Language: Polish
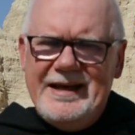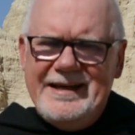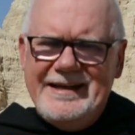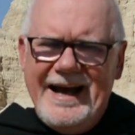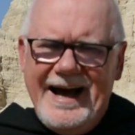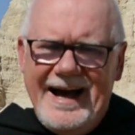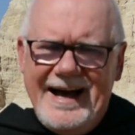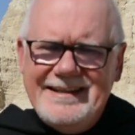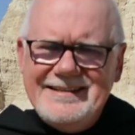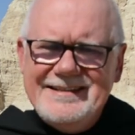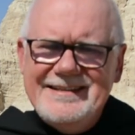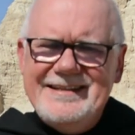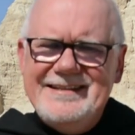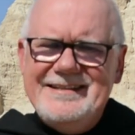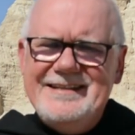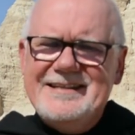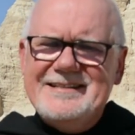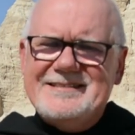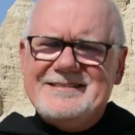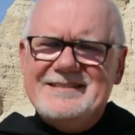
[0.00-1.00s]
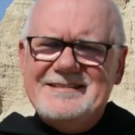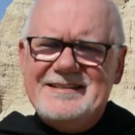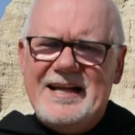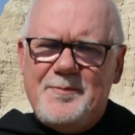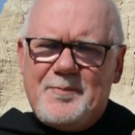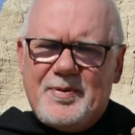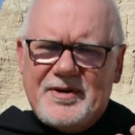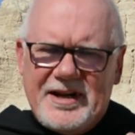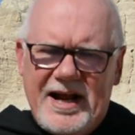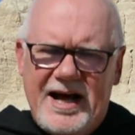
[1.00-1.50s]
Jan jest
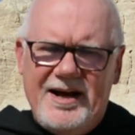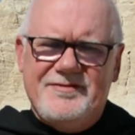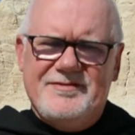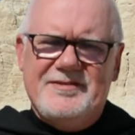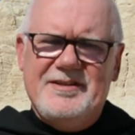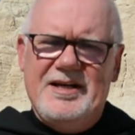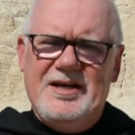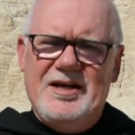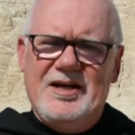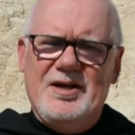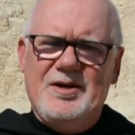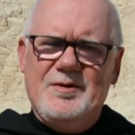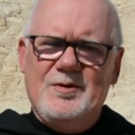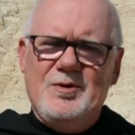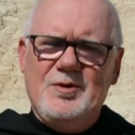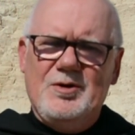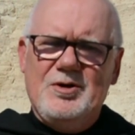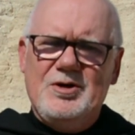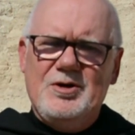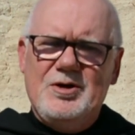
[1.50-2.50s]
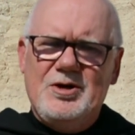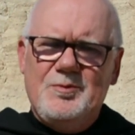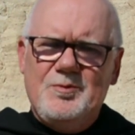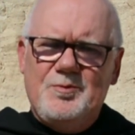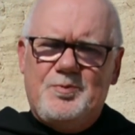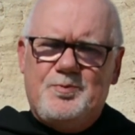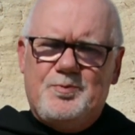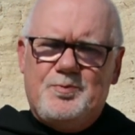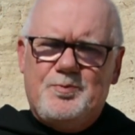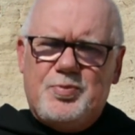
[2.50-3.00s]
naprawdę
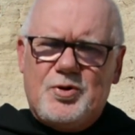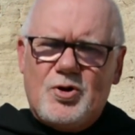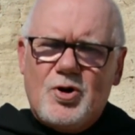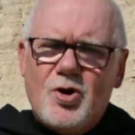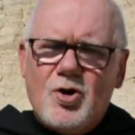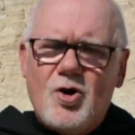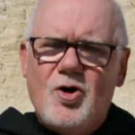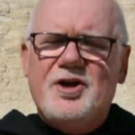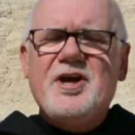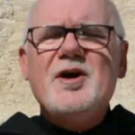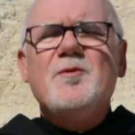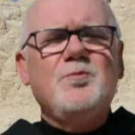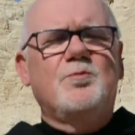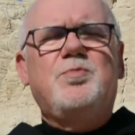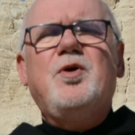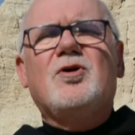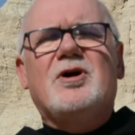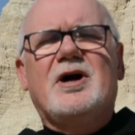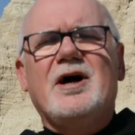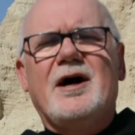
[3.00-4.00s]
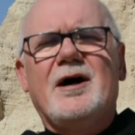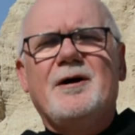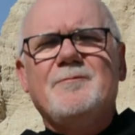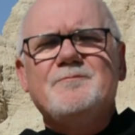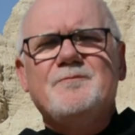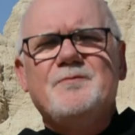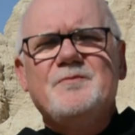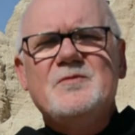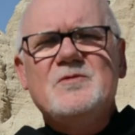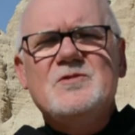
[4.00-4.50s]
prorokiem Boga.
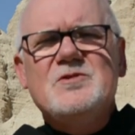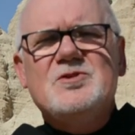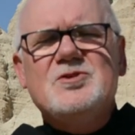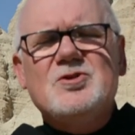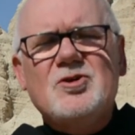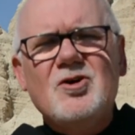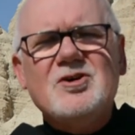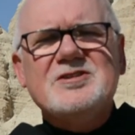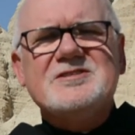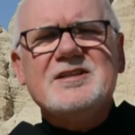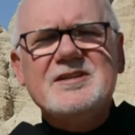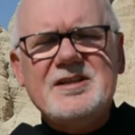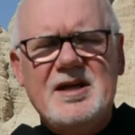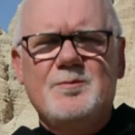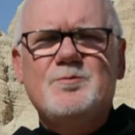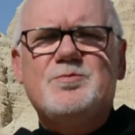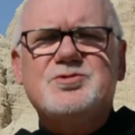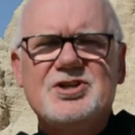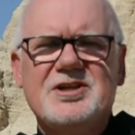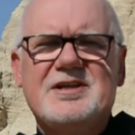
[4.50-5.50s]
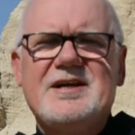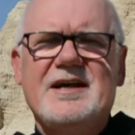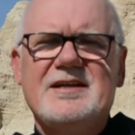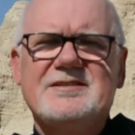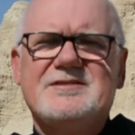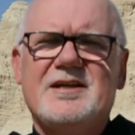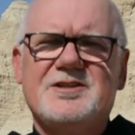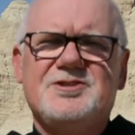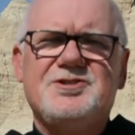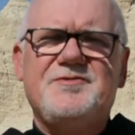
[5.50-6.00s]
To chce nam
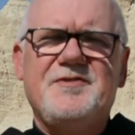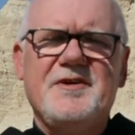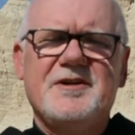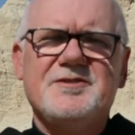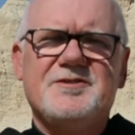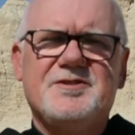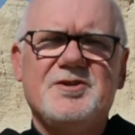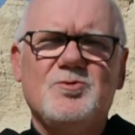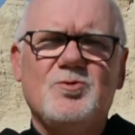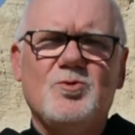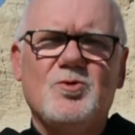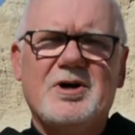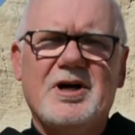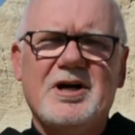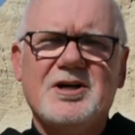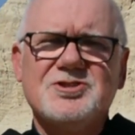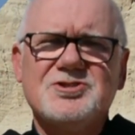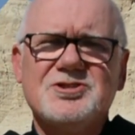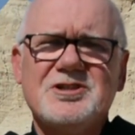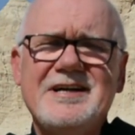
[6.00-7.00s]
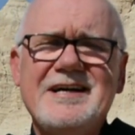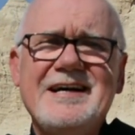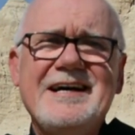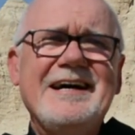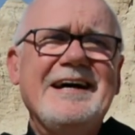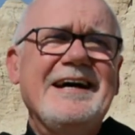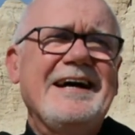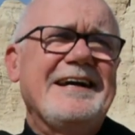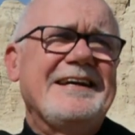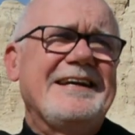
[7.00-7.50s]
przekazać święty Łukasz.
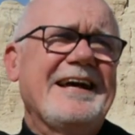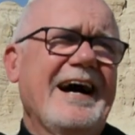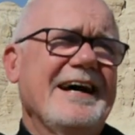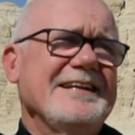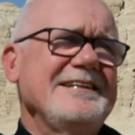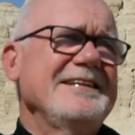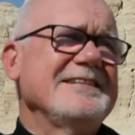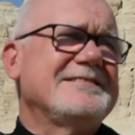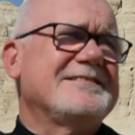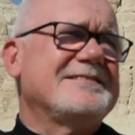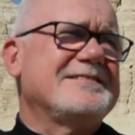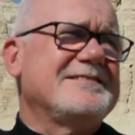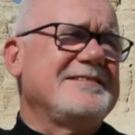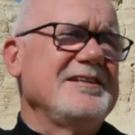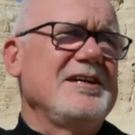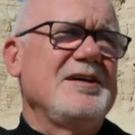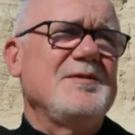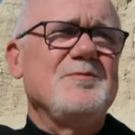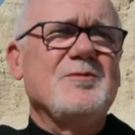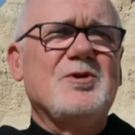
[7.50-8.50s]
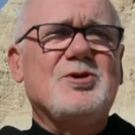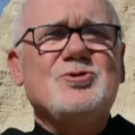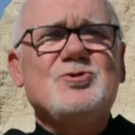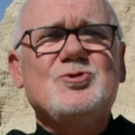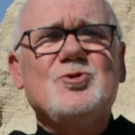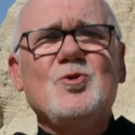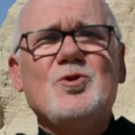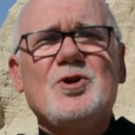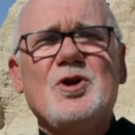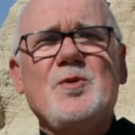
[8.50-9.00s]
Jan jest tym,
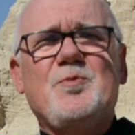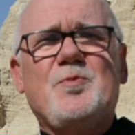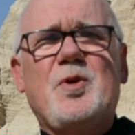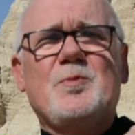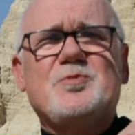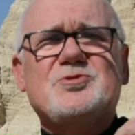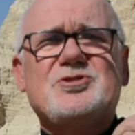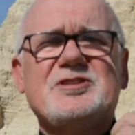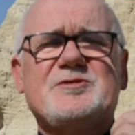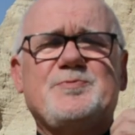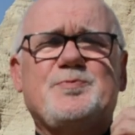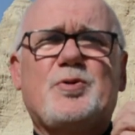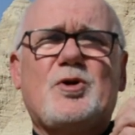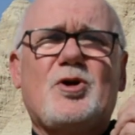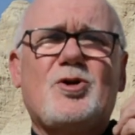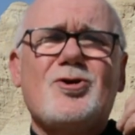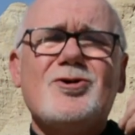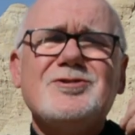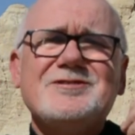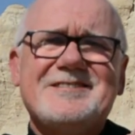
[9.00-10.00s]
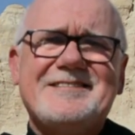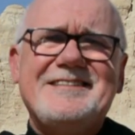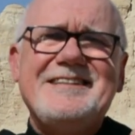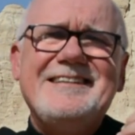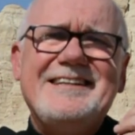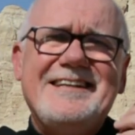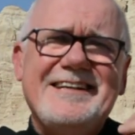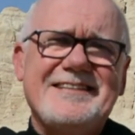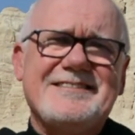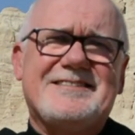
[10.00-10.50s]
który poprzez
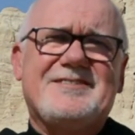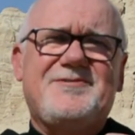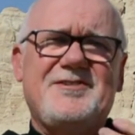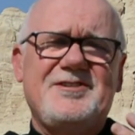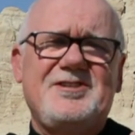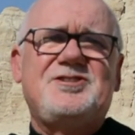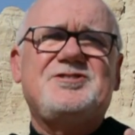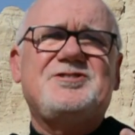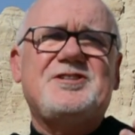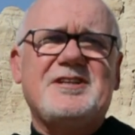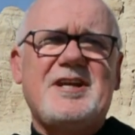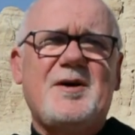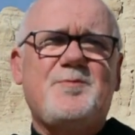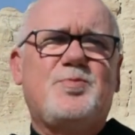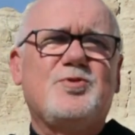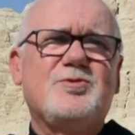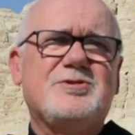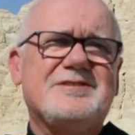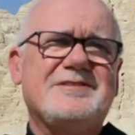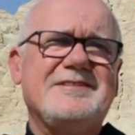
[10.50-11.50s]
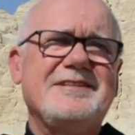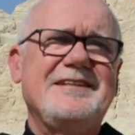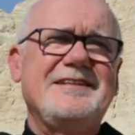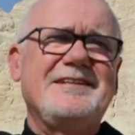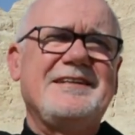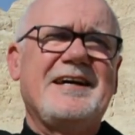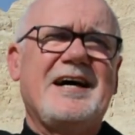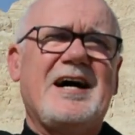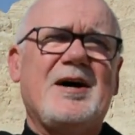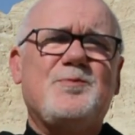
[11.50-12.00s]
prorocki gest wyjścia na
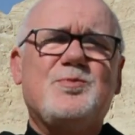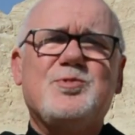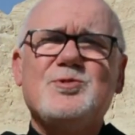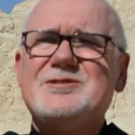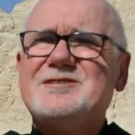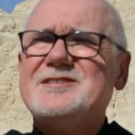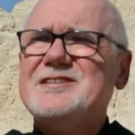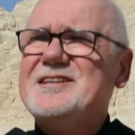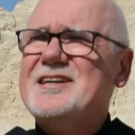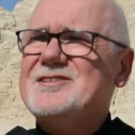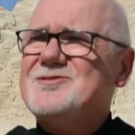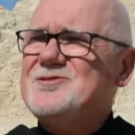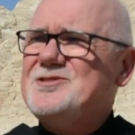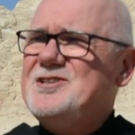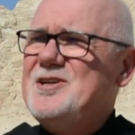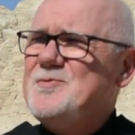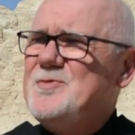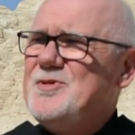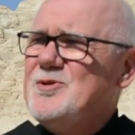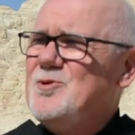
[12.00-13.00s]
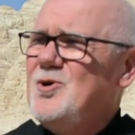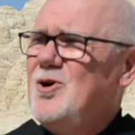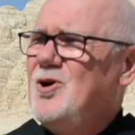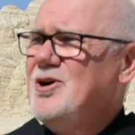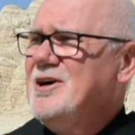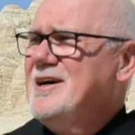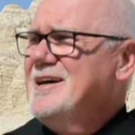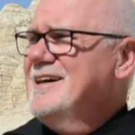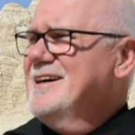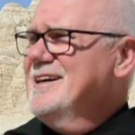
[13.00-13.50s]
pustynię, a pustynia to nie było